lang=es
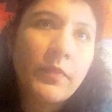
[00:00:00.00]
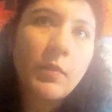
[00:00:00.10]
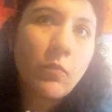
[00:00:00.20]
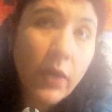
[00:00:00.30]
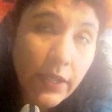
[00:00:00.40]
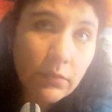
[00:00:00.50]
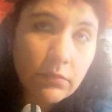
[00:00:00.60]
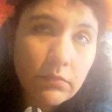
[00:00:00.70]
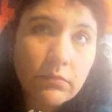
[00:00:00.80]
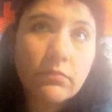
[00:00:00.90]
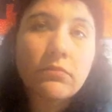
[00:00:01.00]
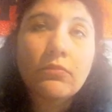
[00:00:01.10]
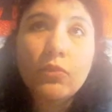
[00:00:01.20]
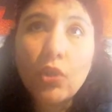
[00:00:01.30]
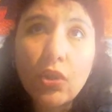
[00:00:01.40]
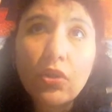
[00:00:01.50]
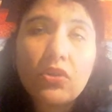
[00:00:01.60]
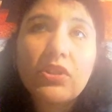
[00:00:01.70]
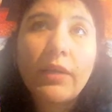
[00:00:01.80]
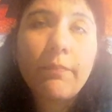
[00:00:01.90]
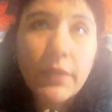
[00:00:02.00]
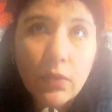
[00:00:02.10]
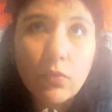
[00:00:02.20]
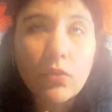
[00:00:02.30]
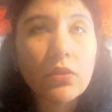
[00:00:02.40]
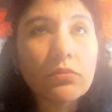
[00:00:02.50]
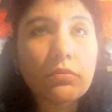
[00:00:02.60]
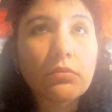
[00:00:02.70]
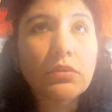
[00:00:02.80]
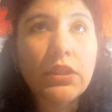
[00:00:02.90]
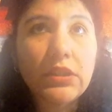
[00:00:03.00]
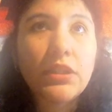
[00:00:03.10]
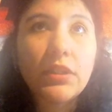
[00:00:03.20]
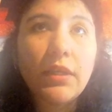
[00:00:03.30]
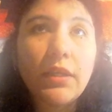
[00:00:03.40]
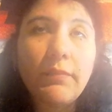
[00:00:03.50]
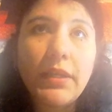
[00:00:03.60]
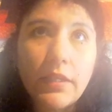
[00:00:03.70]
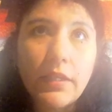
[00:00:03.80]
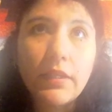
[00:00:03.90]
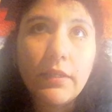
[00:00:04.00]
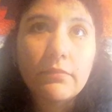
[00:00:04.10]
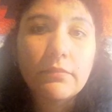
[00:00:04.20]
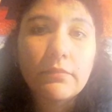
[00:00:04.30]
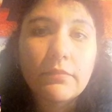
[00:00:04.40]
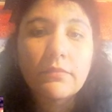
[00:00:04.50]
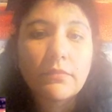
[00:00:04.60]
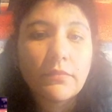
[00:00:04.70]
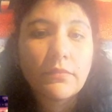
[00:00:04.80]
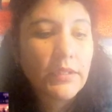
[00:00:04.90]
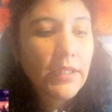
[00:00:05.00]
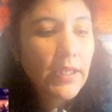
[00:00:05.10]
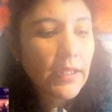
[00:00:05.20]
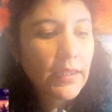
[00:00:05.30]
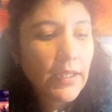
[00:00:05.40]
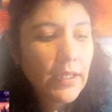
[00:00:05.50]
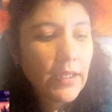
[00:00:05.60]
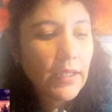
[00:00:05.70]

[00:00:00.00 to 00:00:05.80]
Bueno, todos los capítulos, de cierta medida, trata